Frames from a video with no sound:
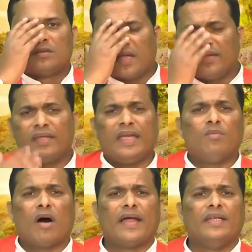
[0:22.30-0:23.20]
தந்தை
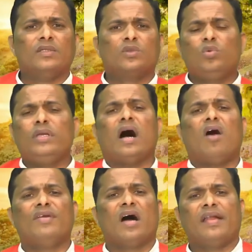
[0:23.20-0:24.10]
மகன் தூய
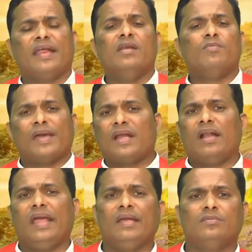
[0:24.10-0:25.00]
ஆவியாரின்
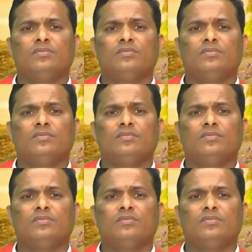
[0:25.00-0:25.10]
பேராலே